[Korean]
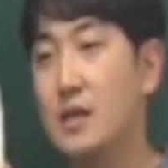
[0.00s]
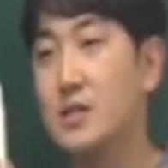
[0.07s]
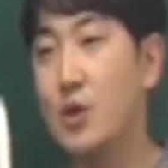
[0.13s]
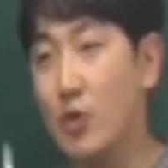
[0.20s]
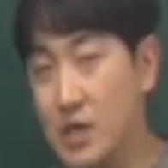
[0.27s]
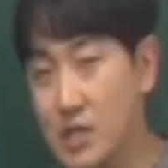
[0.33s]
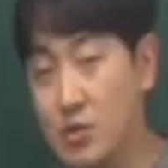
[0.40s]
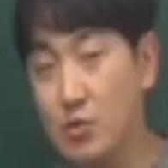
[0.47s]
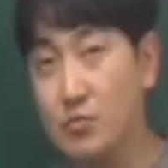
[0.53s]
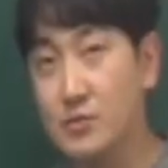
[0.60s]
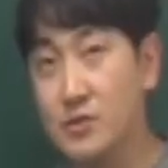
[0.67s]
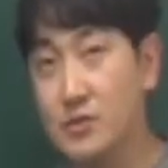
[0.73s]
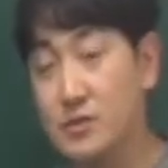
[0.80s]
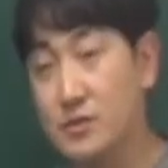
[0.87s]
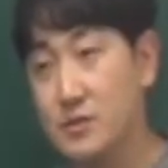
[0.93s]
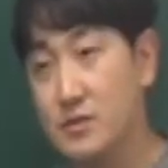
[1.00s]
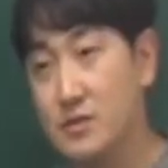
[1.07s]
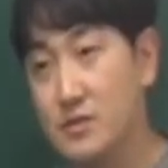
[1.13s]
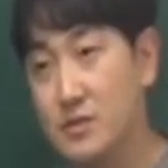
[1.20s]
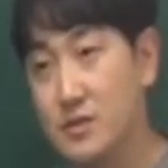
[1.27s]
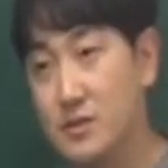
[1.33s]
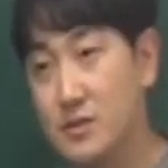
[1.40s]
0의 제곱은
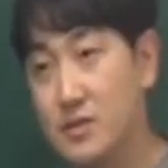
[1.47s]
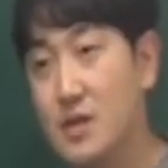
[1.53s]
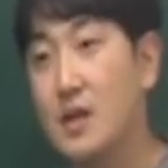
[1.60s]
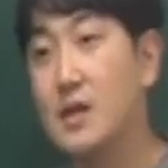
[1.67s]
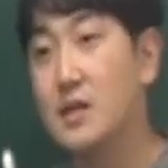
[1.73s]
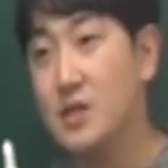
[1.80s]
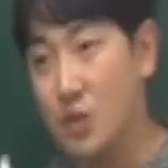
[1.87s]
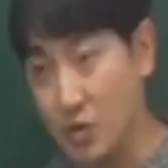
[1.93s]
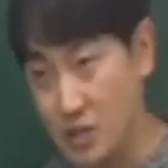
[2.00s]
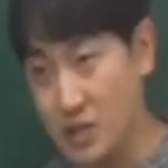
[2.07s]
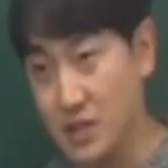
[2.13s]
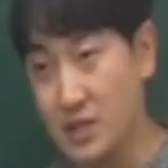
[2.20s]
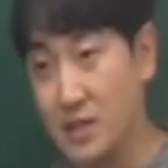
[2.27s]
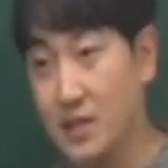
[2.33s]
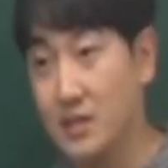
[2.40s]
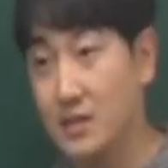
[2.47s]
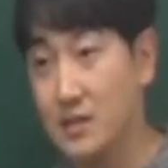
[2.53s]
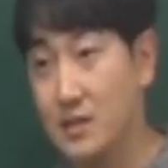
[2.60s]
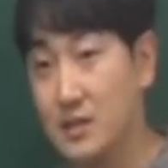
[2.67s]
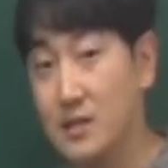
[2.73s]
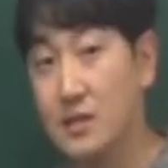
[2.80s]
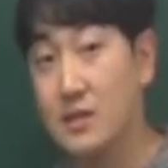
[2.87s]
0이니까.
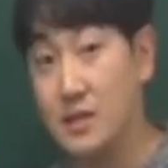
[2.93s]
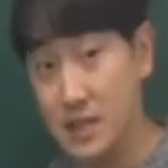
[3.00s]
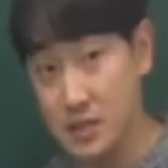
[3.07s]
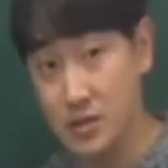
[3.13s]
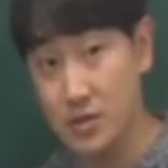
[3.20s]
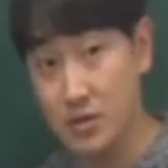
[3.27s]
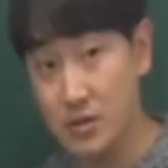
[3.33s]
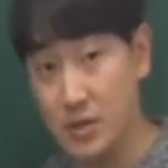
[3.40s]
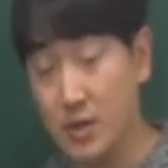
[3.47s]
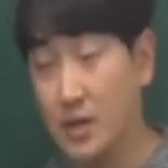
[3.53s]
됐어?